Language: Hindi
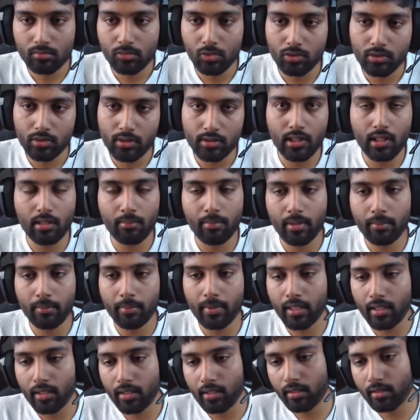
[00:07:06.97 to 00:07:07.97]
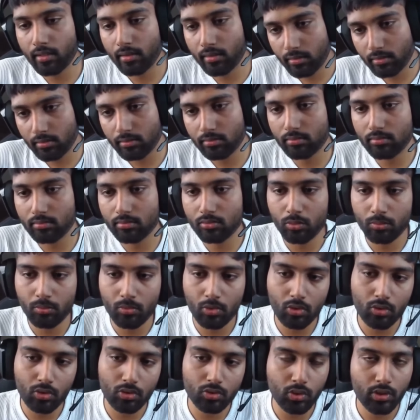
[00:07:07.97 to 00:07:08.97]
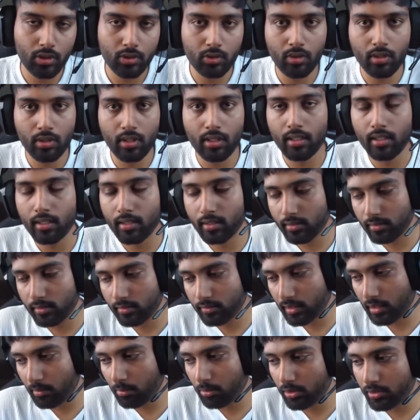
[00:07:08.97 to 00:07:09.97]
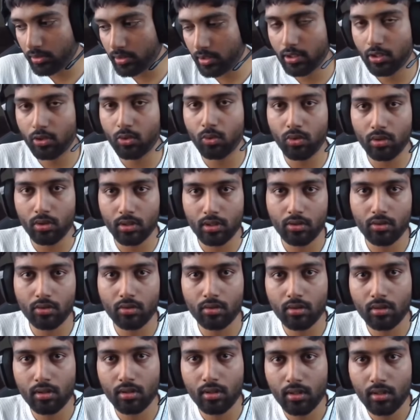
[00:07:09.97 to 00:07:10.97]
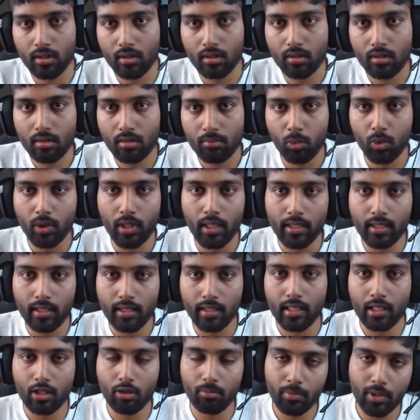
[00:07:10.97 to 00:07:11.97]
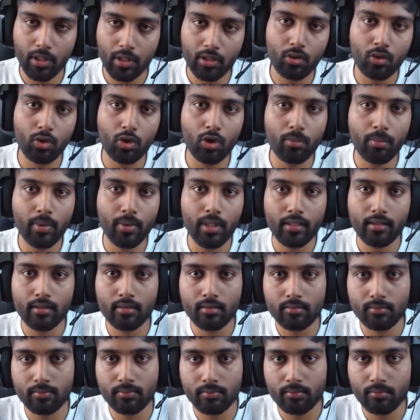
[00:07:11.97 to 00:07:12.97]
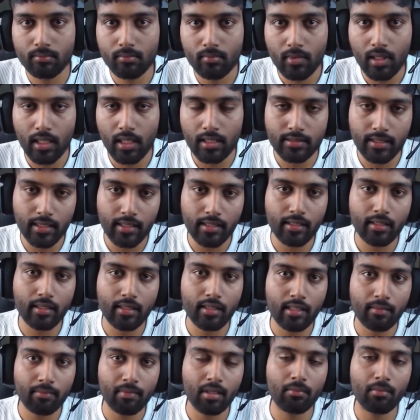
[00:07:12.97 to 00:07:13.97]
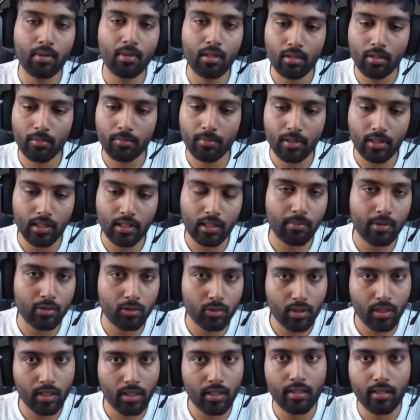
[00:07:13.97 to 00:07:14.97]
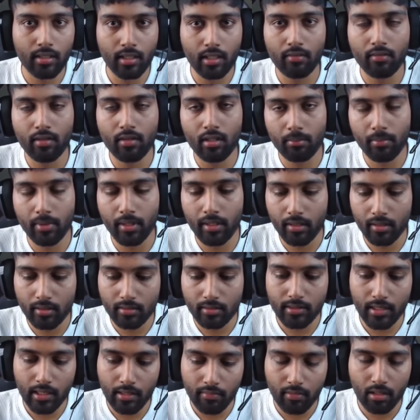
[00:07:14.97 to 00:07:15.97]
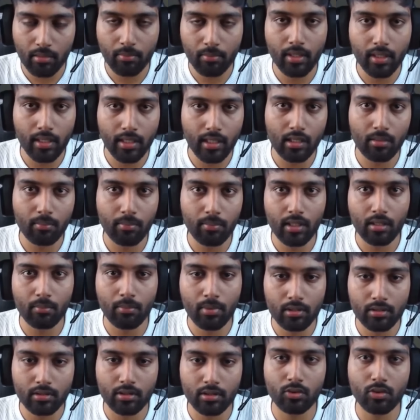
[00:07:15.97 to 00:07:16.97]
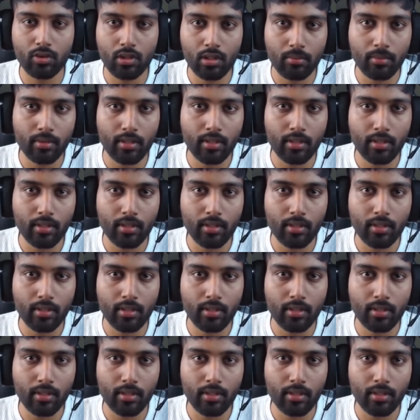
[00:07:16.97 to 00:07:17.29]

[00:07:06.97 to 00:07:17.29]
तो जितने भी भाई तुम लोग छोटे छोटे क्या बोलते चीज़ें ढूंढते हो बुराई करने का मत ढूंढो भाई अच्छाई करनी है अपने माँ बाप के लिए भाई थोड़ा घर भर में चाय वाय बनाने में या बर्तन धोने